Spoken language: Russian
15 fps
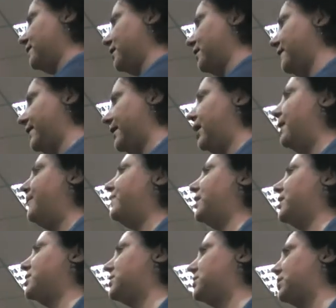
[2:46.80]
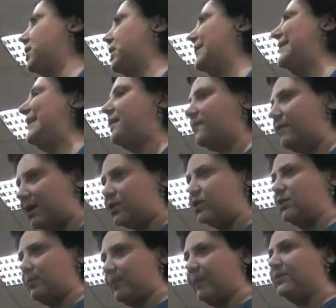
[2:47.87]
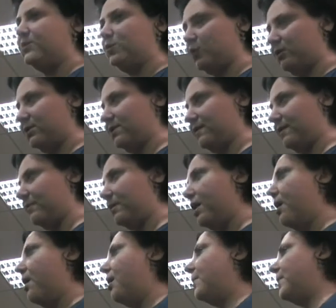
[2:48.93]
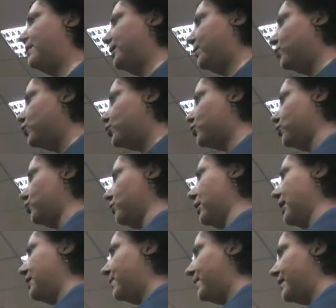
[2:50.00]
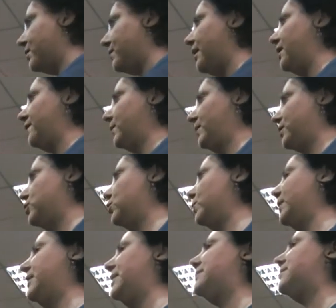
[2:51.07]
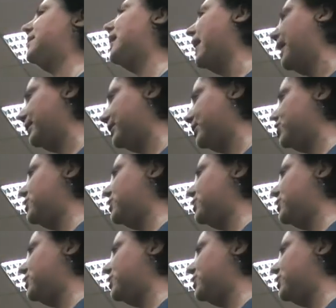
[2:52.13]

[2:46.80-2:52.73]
говоря, с норвежским посольством потому что они понимали в областной больнице, а, даже